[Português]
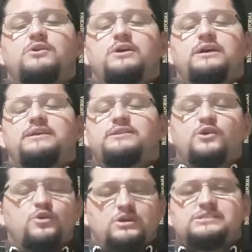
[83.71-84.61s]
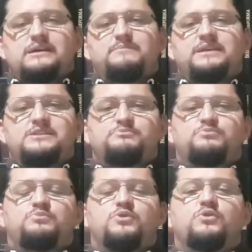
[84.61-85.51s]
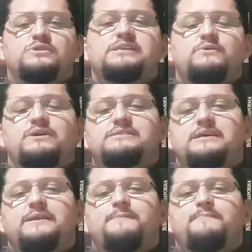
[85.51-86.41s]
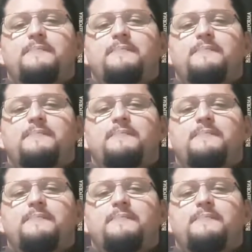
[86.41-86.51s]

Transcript: eh, e teologicamente, por consequência, né?